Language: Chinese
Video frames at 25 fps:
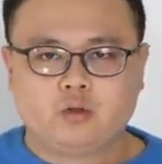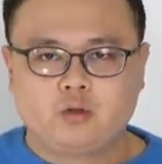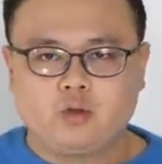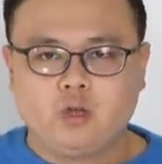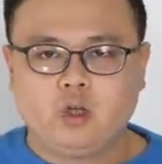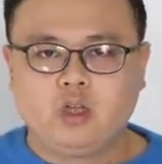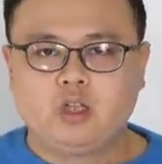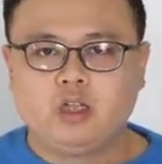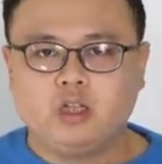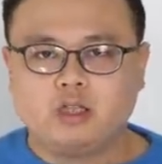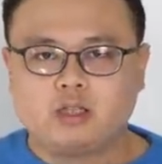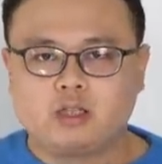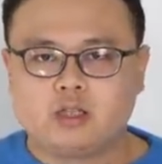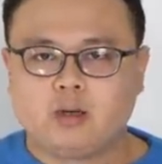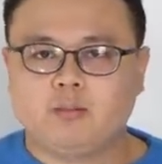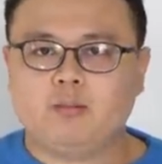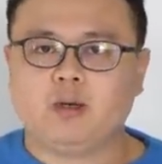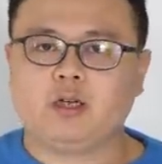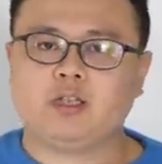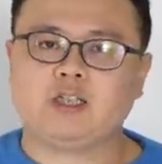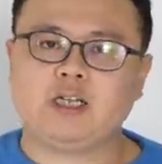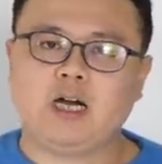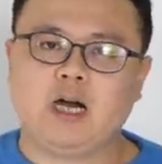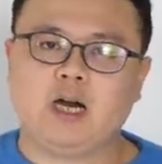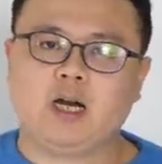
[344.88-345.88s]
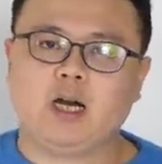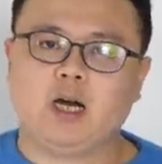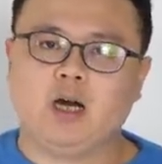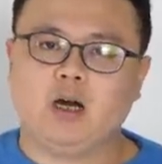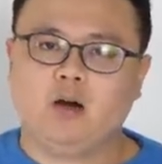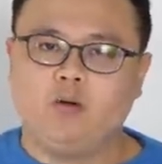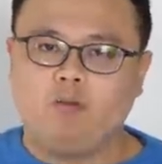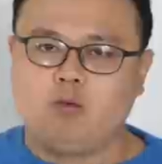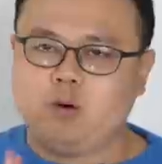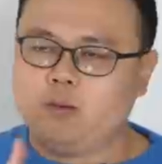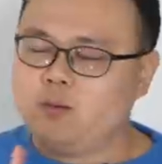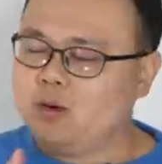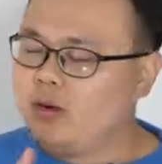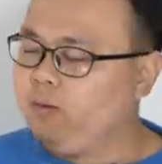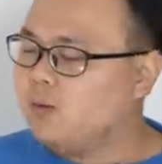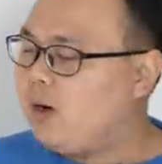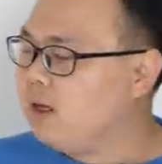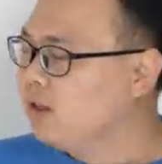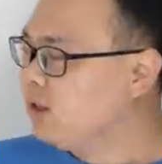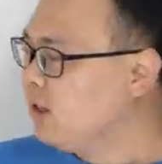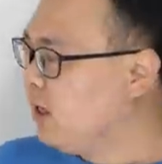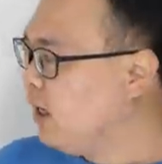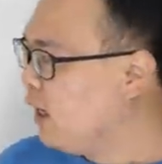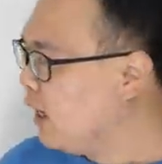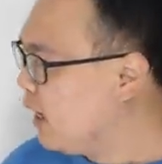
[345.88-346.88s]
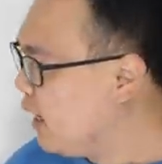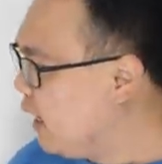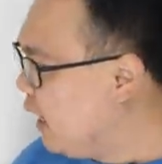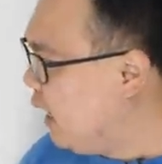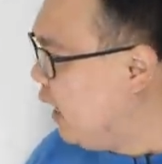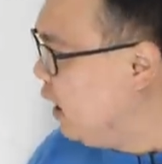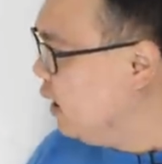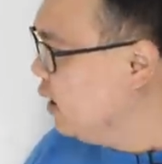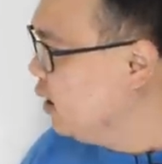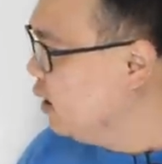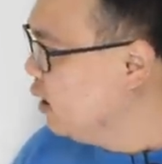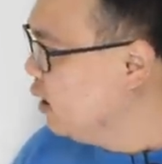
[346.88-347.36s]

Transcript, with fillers: 具体怎么下呢？我们往下来看，